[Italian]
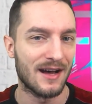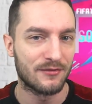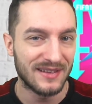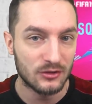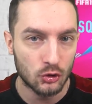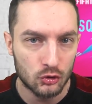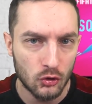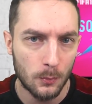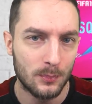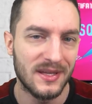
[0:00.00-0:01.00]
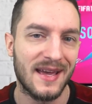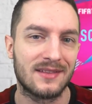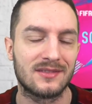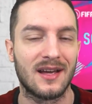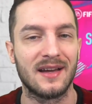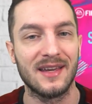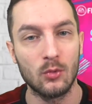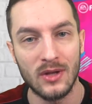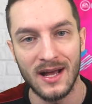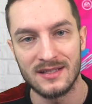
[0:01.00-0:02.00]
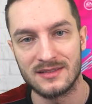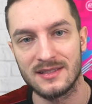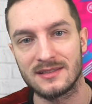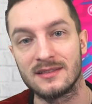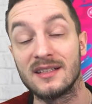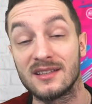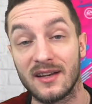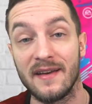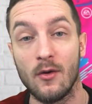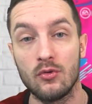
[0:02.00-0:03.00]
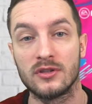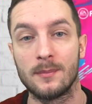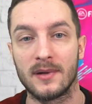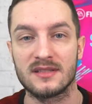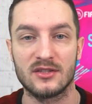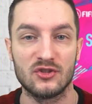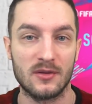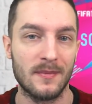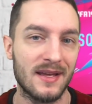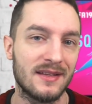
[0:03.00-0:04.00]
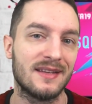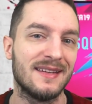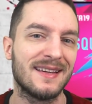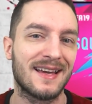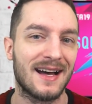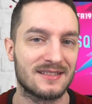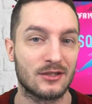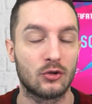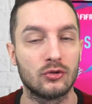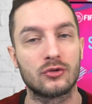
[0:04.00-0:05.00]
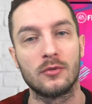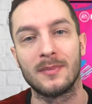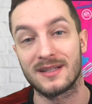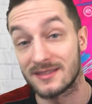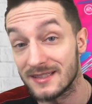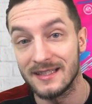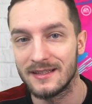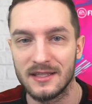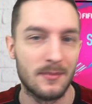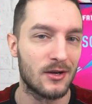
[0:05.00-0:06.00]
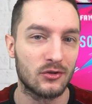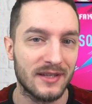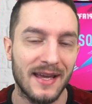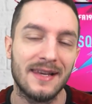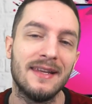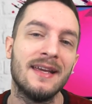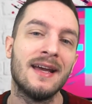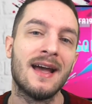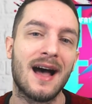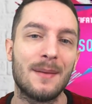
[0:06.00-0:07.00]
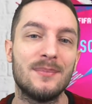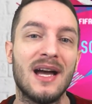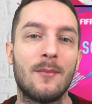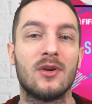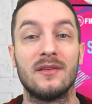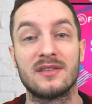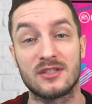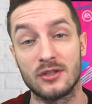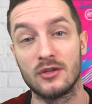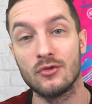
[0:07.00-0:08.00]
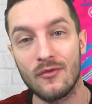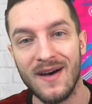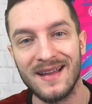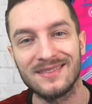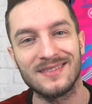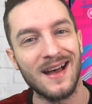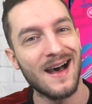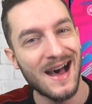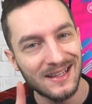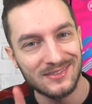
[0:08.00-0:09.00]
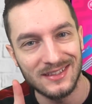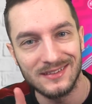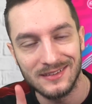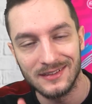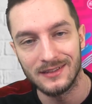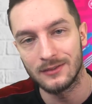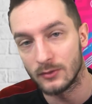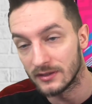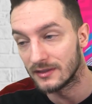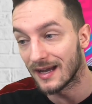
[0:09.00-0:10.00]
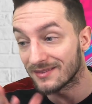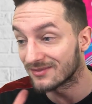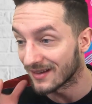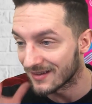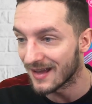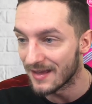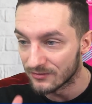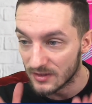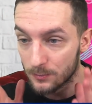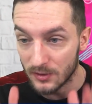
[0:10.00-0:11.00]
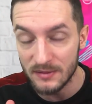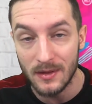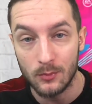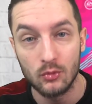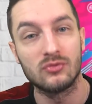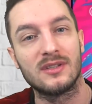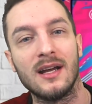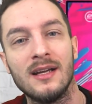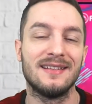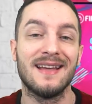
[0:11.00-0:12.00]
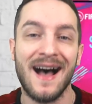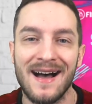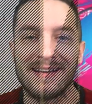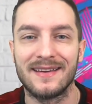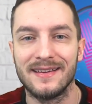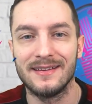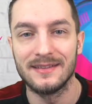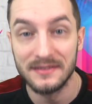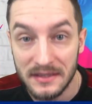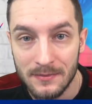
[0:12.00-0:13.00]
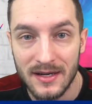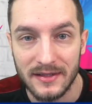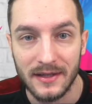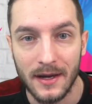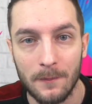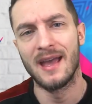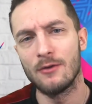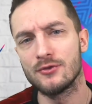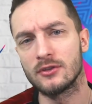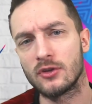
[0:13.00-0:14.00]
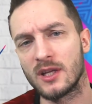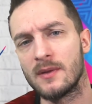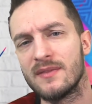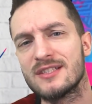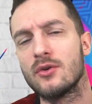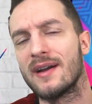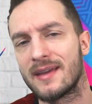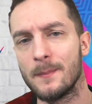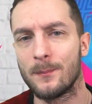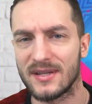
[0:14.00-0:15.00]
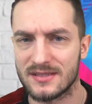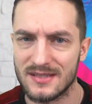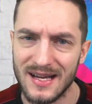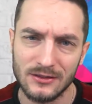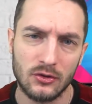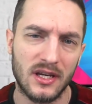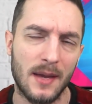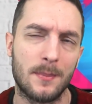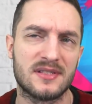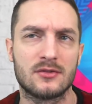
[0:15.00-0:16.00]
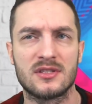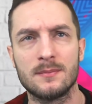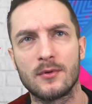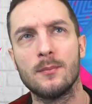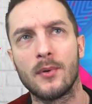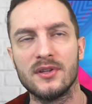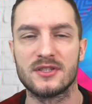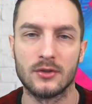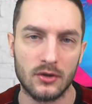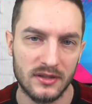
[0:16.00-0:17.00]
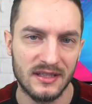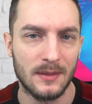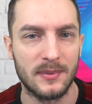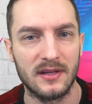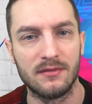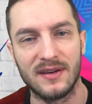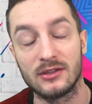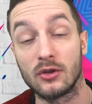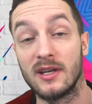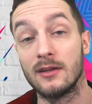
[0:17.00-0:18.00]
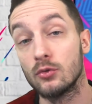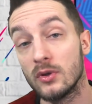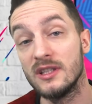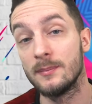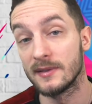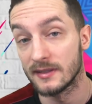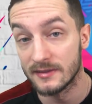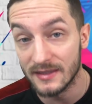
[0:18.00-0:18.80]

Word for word: ha fatto doppietta e un assist nel 3-1 del Paris Saint Germain in casa contro il Marsiglia di Balotelli. Abbiamo la versione 90 ATT, quindi attaccante prima punta di Angel Di Maria. È un giocatore che abbiamo visto anche in passato, che è passato sempre un po' in sordina per il fatto che ha due di piede